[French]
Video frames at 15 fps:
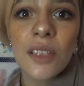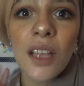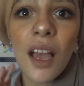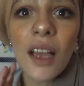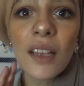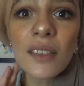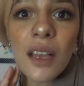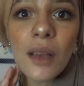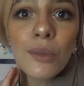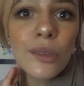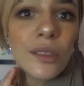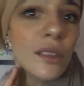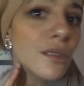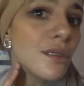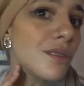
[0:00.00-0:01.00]
Ah, ça a un peu
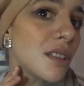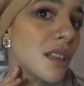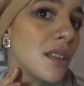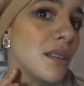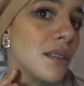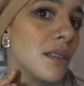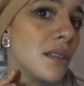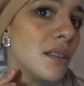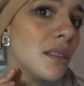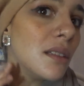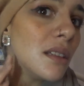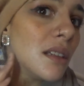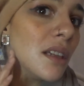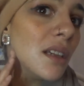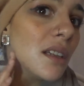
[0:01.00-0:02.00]
dégonflé.
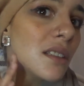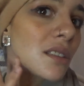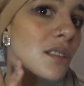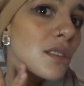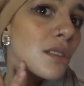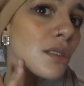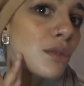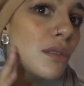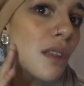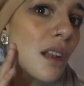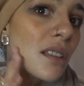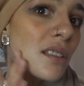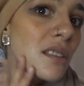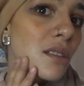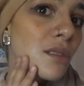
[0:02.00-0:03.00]
Tout à l'heure,
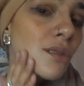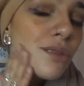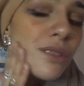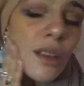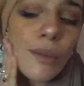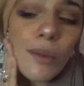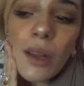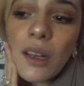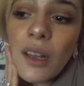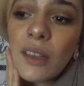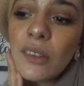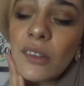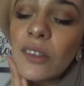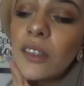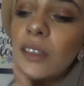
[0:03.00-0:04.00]
c'était gonflé par là,
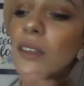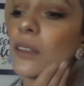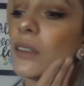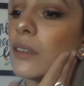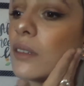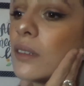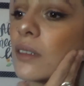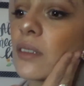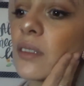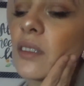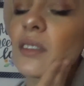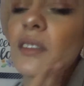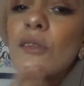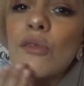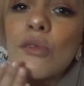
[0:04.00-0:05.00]
attendez. Si,
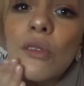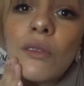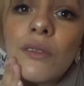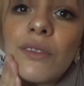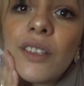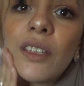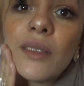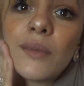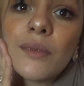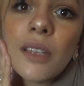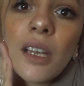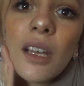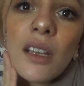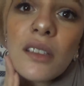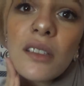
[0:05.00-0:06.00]
c'est toujours gonflé.
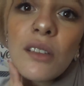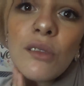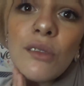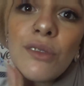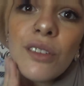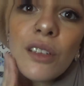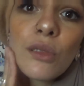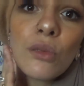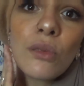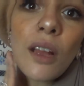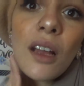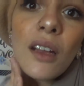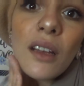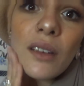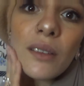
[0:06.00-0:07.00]
C'est gonflé tout
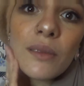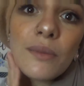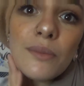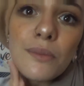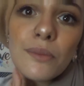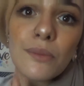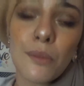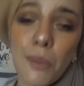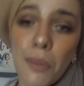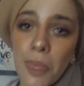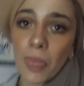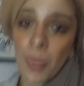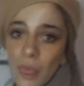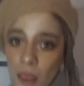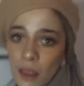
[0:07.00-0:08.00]
là, là.
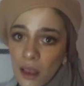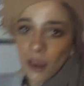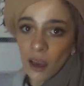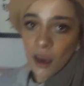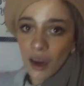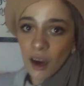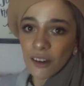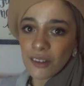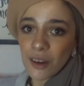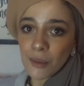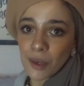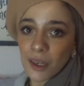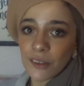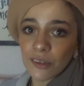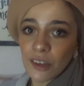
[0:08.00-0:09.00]
Enfin
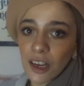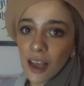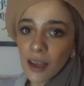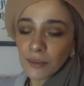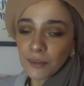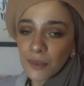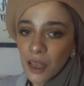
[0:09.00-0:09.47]
bref, voilà.